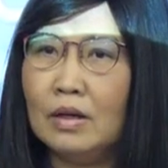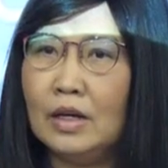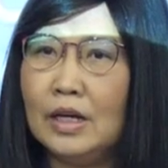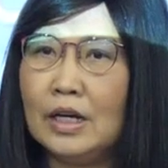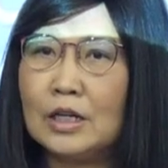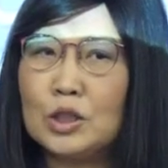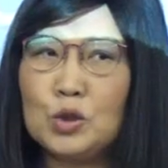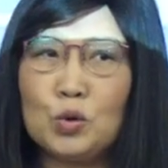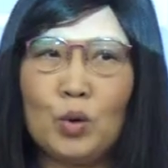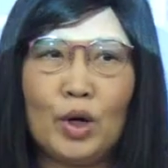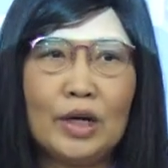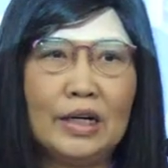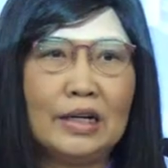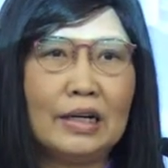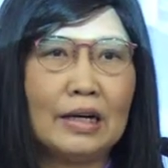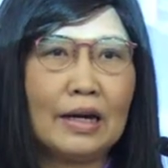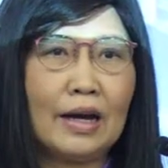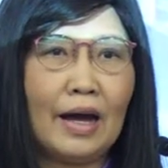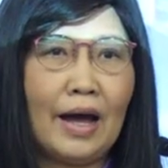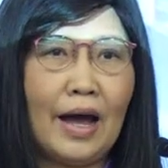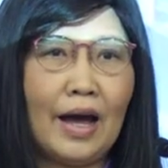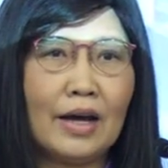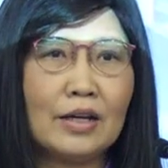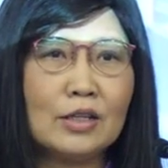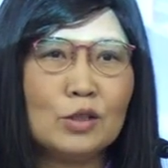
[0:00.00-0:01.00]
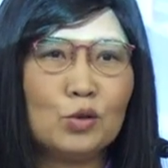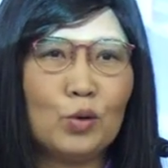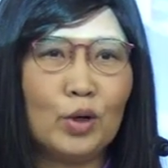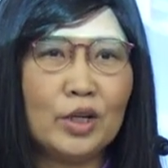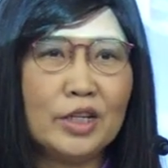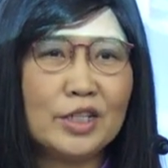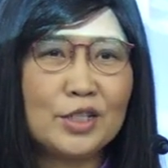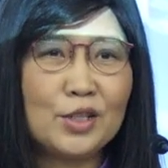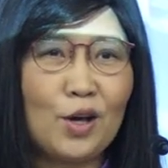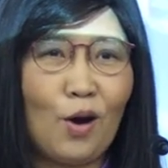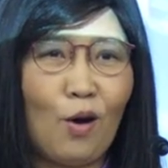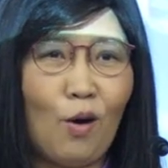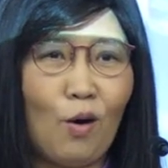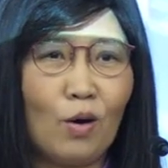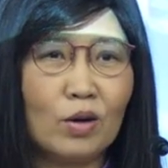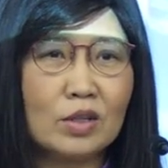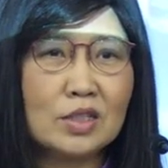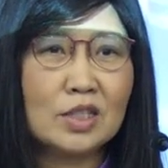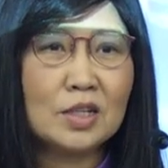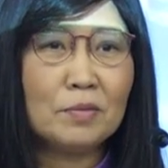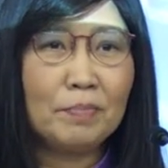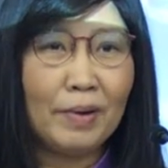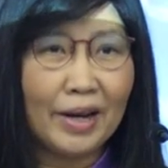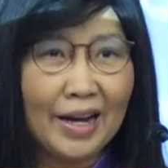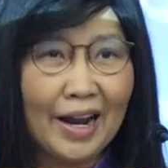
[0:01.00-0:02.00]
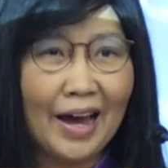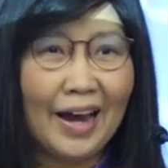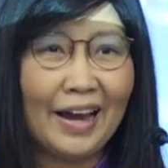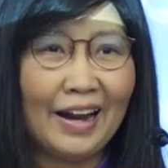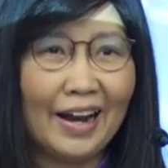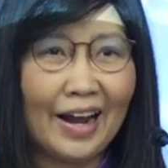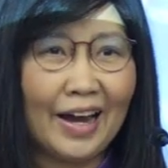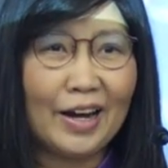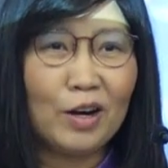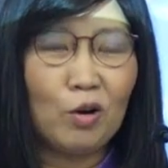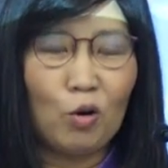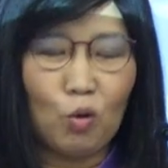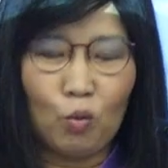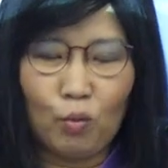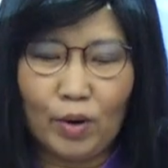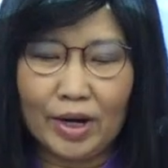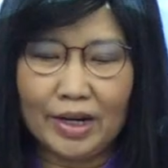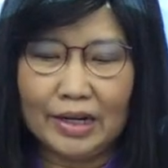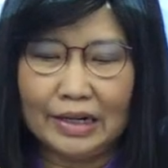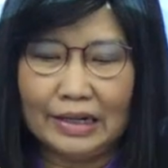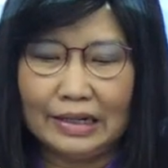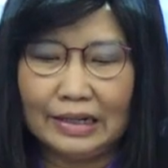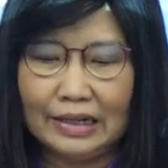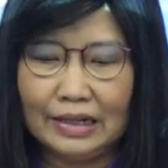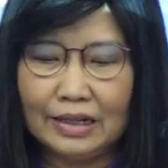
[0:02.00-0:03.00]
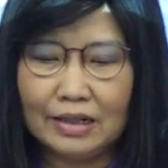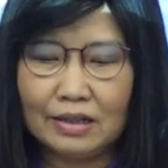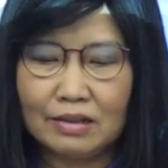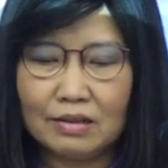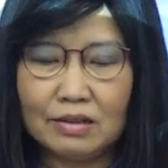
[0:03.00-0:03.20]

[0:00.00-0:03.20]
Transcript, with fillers: อีกส่วนหนึ่งค่ะส่วนที่2ซึ่งเป็นไฮไลท์ของวันนี้